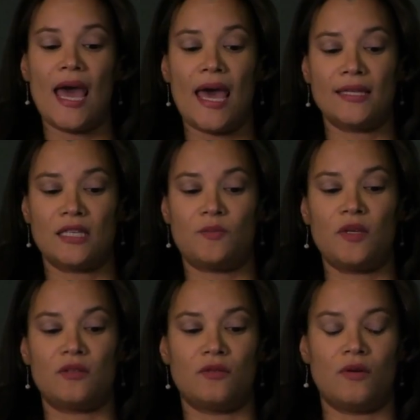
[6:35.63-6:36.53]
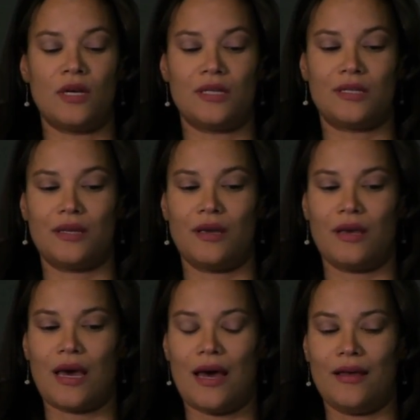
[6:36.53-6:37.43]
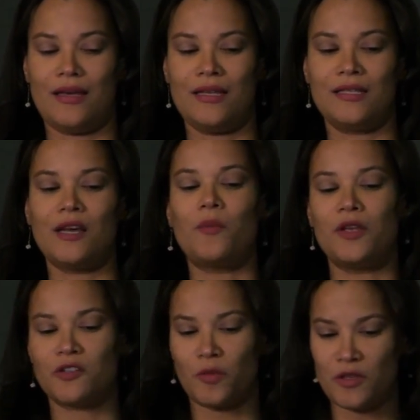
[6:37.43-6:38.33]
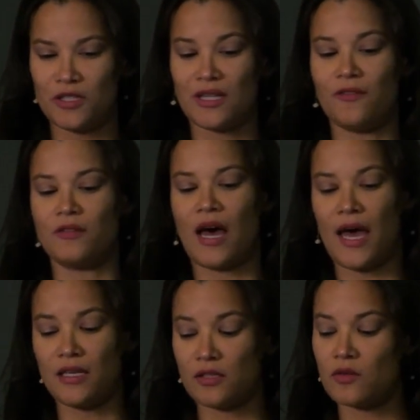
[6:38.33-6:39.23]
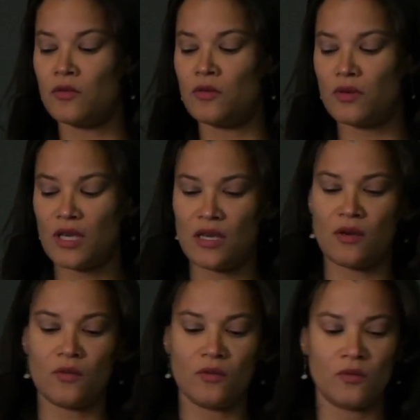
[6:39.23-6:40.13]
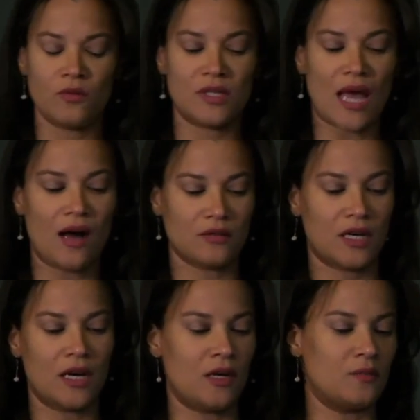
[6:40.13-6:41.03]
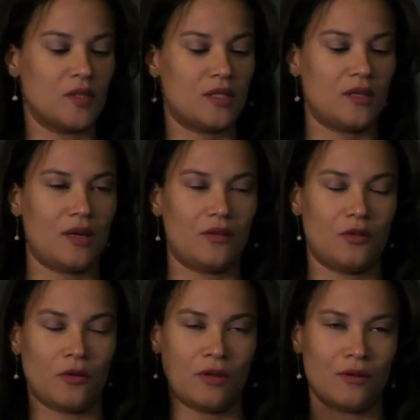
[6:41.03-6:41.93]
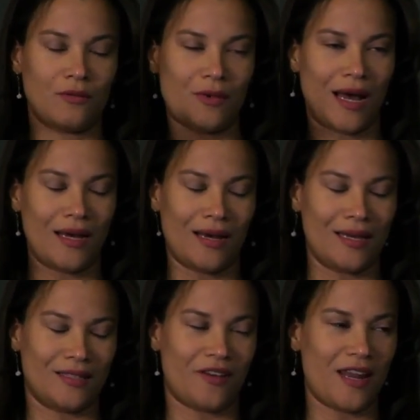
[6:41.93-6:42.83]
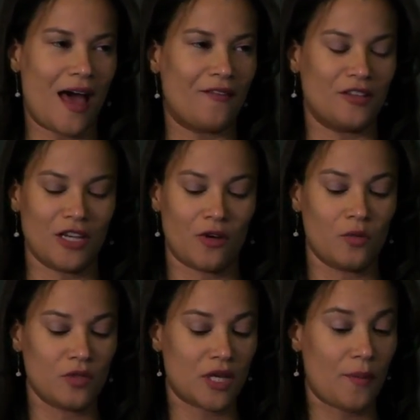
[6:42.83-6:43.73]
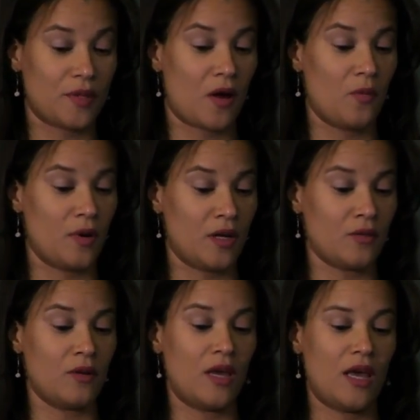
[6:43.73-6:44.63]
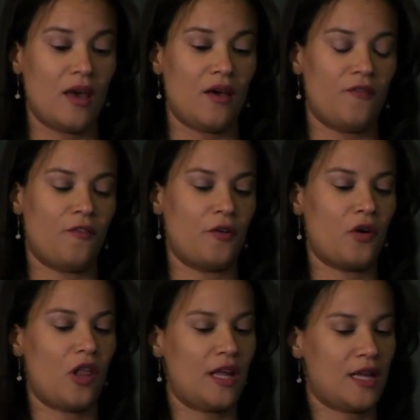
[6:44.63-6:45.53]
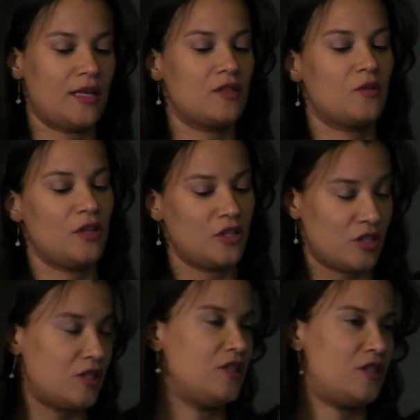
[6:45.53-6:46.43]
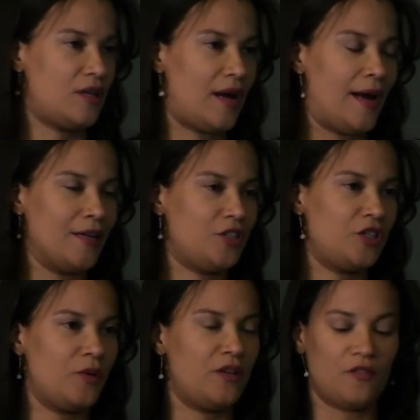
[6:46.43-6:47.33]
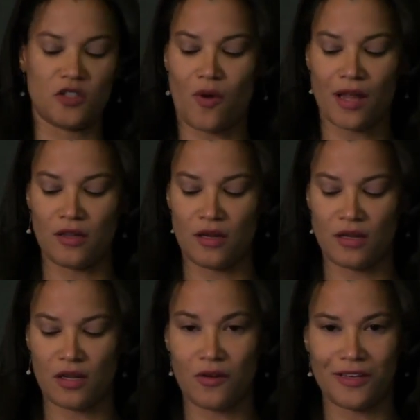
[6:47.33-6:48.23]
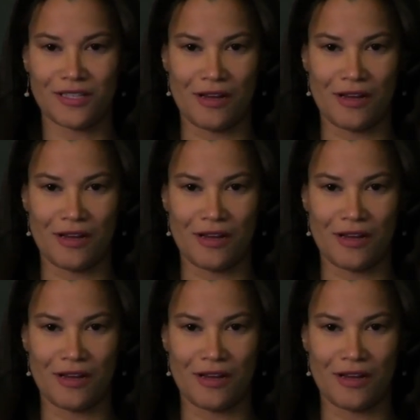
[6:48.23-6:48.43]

Essas pessoas, inicialmente, como eu disse, estavam na high school e os outcomes, todas as variáveis de acúmulo de capital humano foram coletadas quando eles ah, tinham entre 24 e 32